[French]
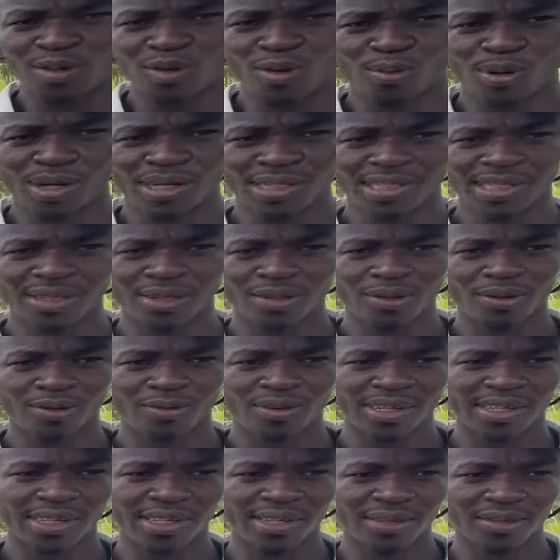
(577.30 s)
le marché, on
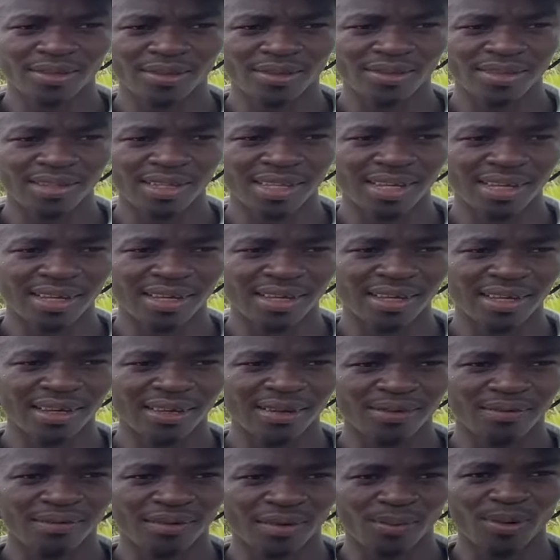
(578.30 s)
va dire, euh, il
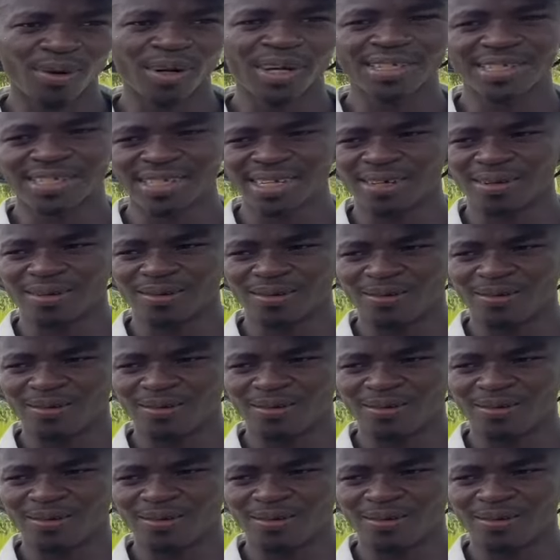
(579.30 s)
est vraiment restreint.